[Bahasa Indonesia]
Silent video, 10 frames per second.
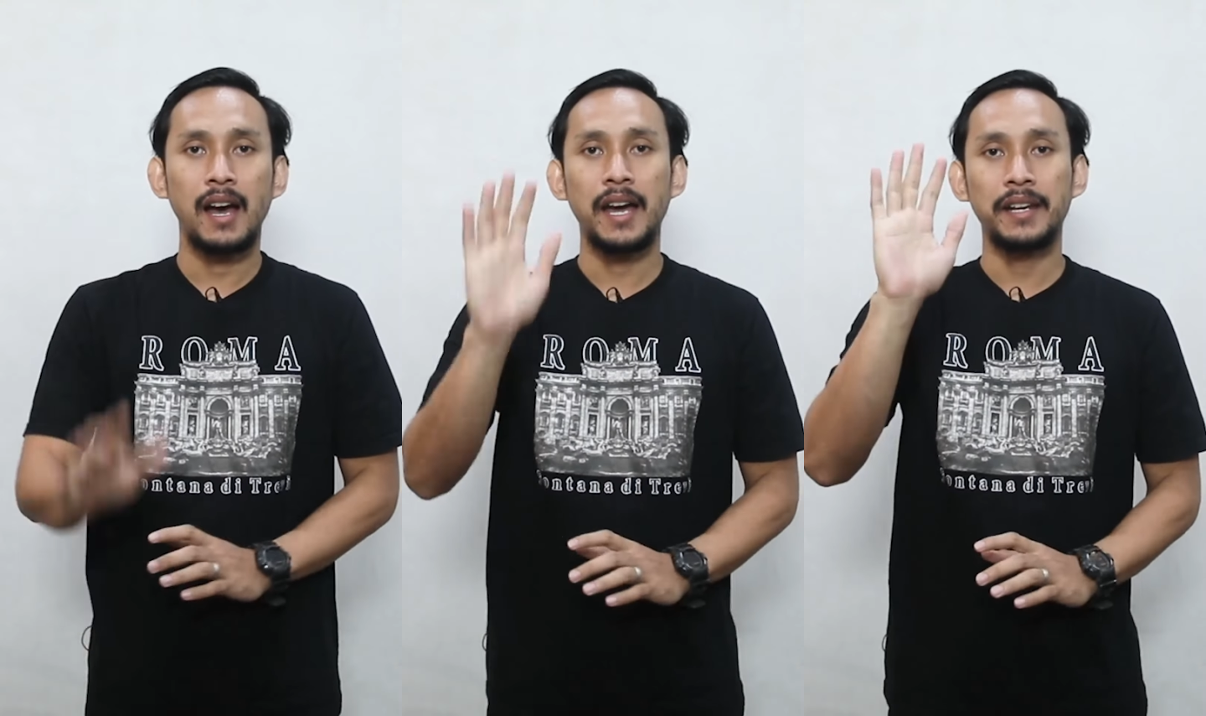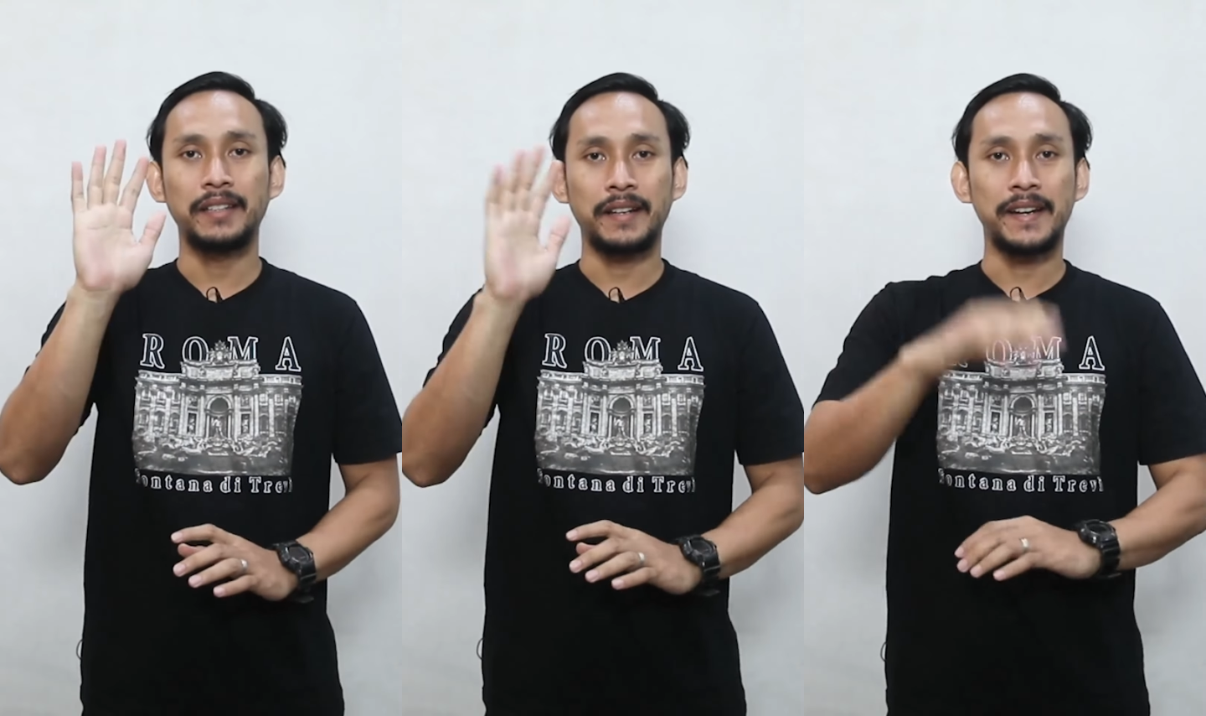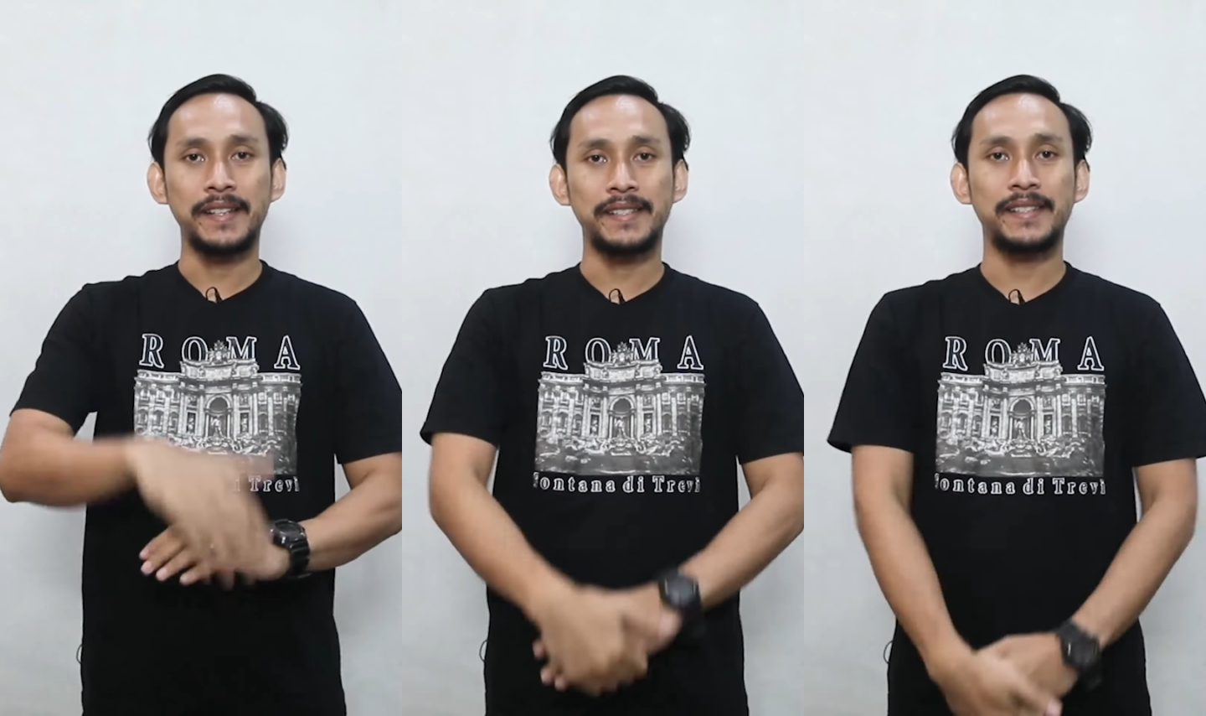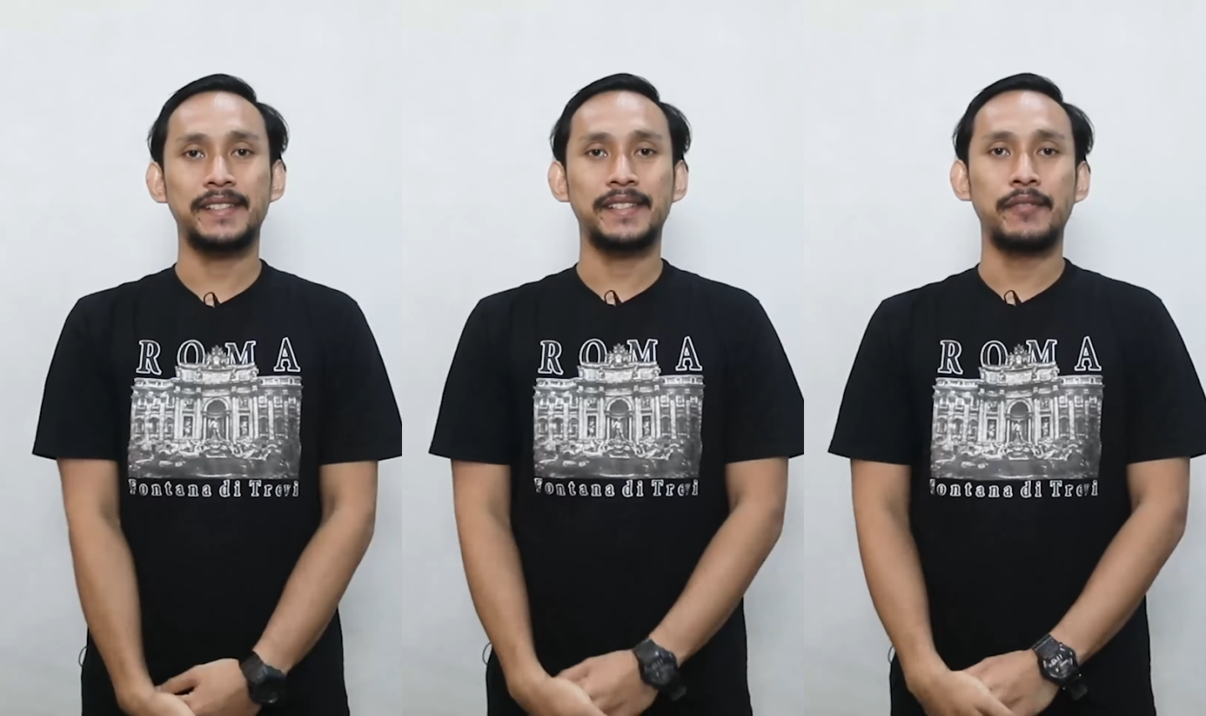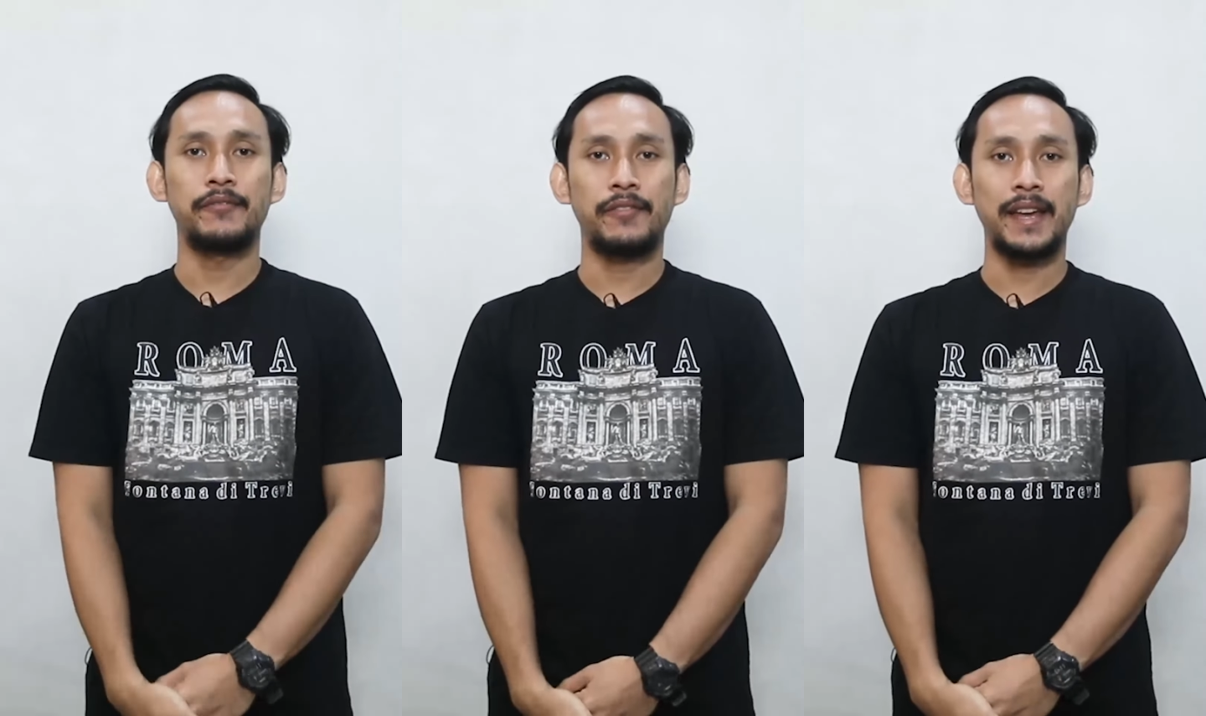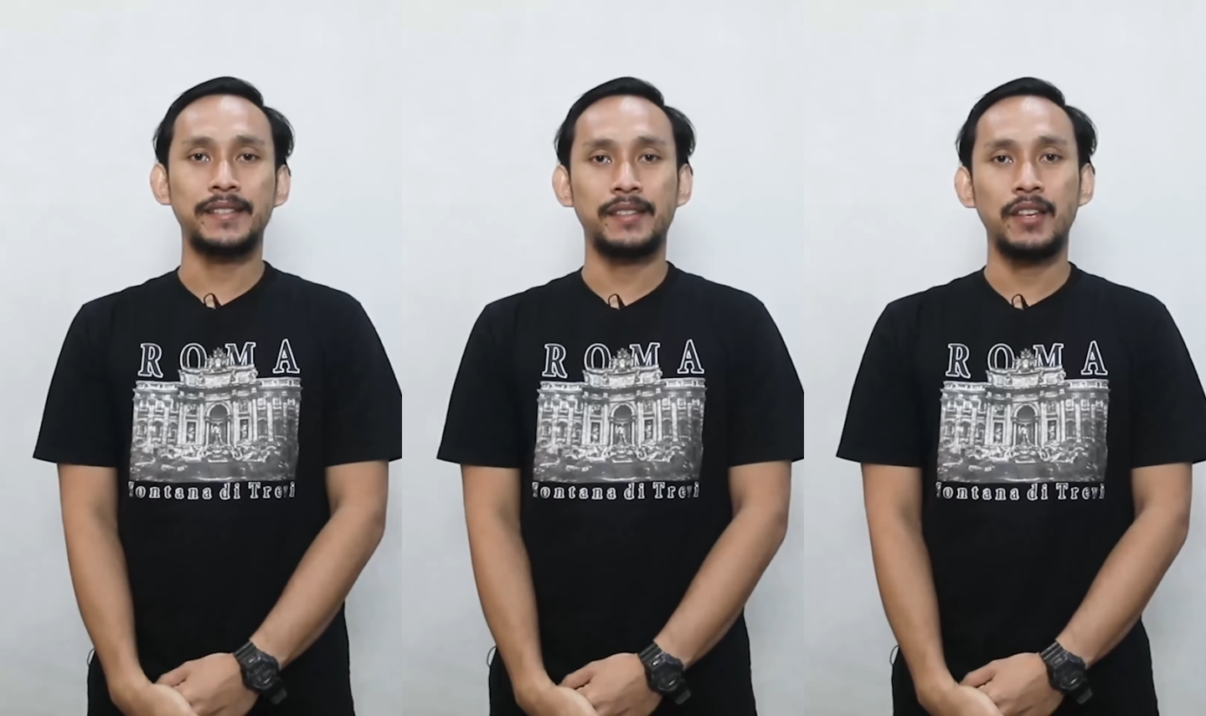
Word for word: Hai Detikers, flash